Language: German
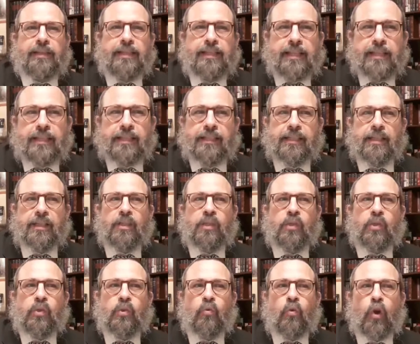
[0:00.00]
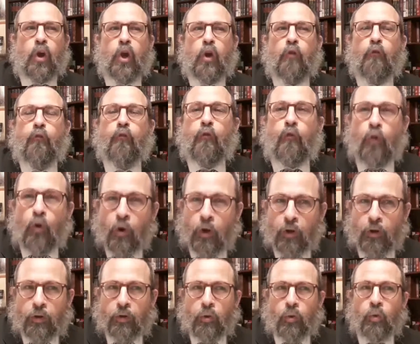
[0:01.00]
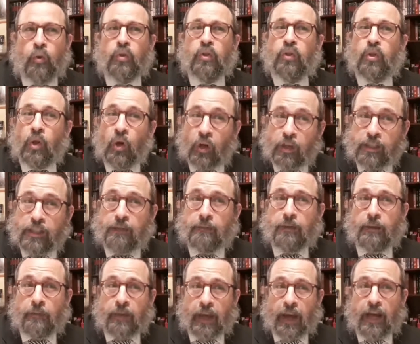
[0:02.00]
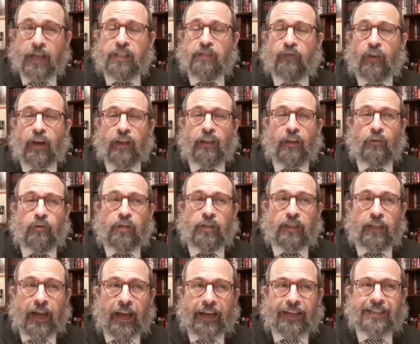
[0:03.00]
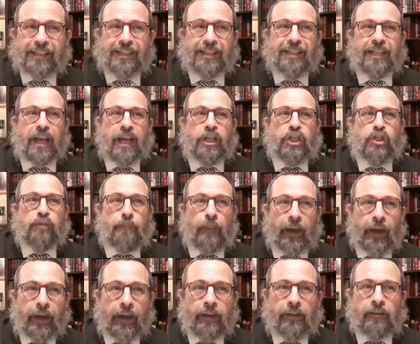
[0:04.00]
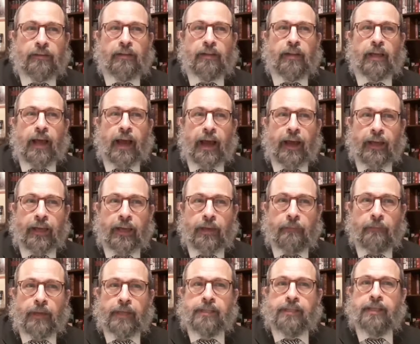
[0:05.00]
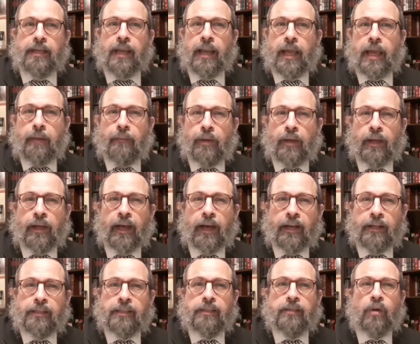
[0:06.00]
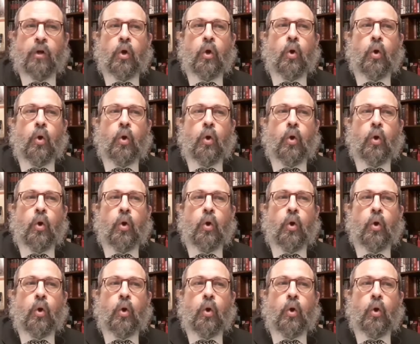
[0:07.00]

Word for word: diese zu erfüllen und trotzdem dem Jahr 2018 entsprechende angemessen leben kannst